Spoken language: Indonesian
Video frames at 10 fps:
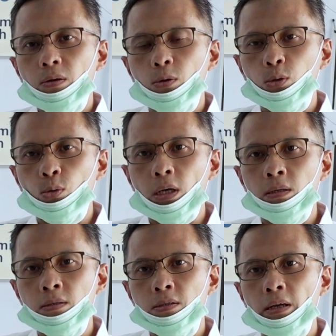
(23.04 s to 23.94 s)

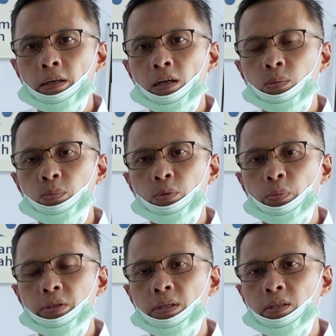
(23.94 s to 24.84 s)
Keuntungan saya
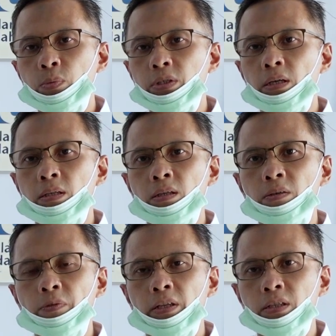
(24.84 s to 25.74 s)
berbisnis
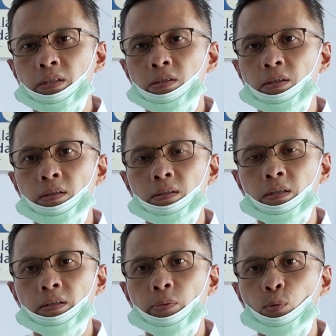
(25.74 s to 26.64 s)
menjadi franchisee
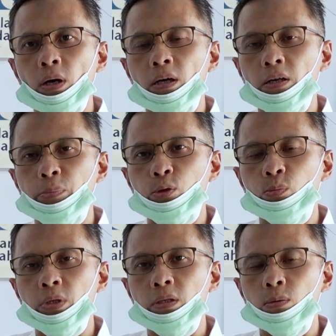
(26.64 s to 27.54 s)
di Depo Air
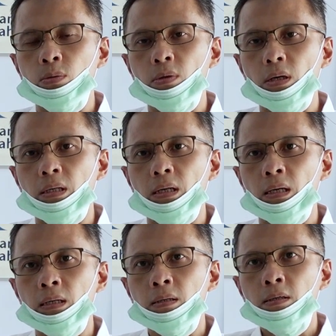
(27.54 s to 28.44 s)
Minum Biru adalah